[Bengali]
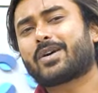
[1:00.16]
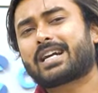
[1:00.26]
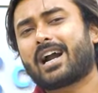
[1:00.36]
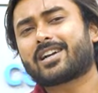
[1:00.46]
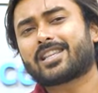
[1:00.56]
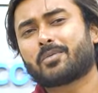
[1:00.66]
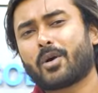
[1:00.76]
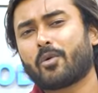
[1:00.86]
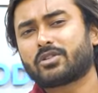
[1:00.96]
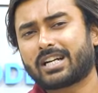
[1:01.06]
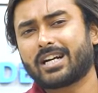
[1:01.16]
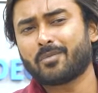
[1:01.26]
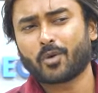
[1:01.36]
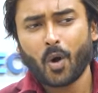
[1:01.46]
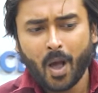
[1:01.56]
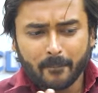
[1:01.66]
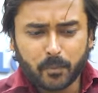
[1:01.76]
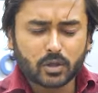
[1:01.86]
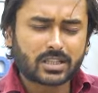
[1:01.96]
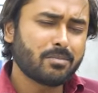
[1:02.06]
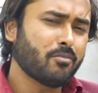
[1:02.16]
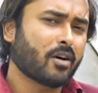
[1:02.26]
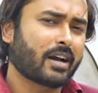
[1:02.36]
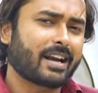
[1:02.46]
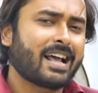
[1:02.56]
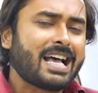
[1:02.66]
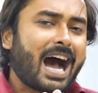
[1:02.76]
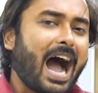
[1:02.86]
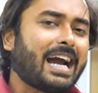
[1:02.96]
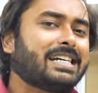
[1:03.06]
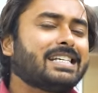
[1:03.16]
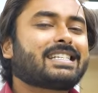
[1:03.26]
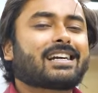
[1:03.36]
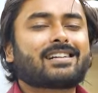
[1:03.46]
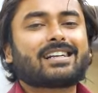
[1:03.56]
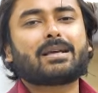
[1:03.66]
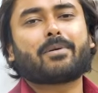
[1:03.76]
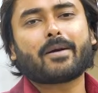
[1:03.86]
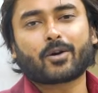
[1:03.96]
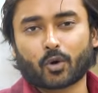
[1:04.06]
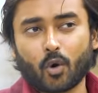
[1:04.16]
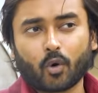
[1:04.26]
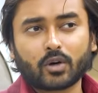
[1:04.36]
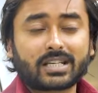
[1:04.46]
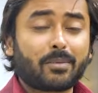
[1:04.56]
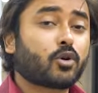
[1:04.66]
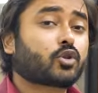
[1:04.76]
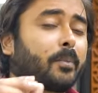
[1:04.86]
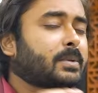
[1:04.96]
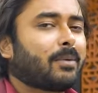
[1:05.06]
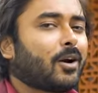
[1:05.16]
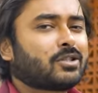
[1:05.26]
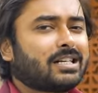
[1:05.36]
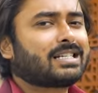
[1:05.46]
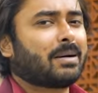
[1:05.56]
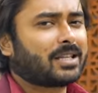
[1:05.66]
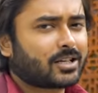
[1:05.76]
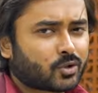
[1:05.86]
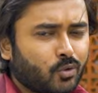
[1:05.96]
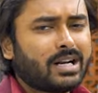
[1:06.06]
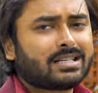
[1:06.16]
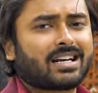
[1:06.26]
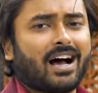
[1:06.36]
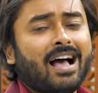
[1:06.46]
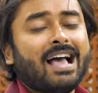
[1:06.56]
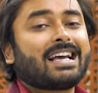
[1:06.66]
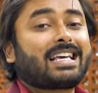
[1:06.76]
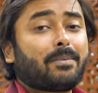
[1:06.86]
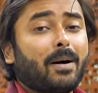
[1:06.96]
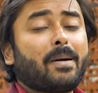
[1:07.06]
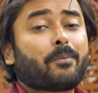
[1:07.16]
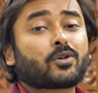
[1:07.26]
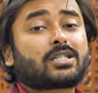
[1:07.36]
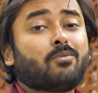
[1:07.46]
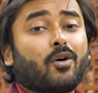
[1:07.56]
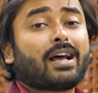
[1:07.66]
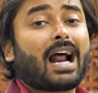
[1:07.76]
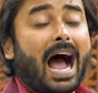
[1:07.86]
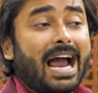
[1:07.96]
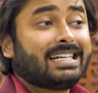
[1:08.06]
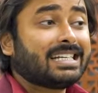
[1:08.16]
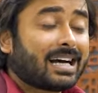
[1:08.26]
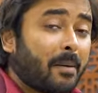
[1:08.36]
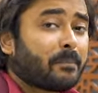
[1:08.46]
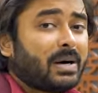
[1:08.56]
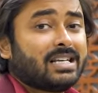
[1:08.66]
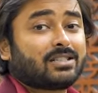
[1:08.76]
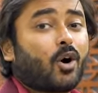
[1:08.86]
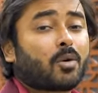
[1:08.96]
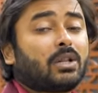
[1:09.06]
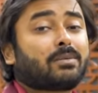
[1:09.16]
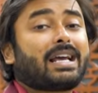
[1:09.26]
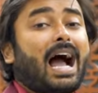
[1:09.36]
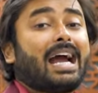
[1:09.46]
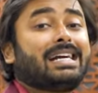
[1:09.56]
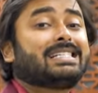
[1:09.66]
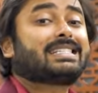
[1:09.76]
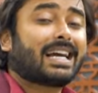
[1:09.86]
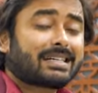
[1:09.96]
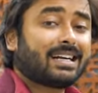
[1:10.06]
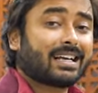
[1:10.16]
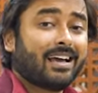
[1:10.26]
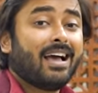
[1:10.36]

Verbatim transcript: সাথে একটা আড্ডা দেবো এবং জেনে নেব পশ্চিমবঙ্গের আইটি সেক্টর কীভাবে গ্রো করছে এবং সবচেয়ে ভালো জিনিস আমাদের স্টুডেন্টসরা কিভাবে পশ্চিমবঙ্গের আইটি কোম্পানিজ অর্বতবাড়ি আইটি সেক্টরে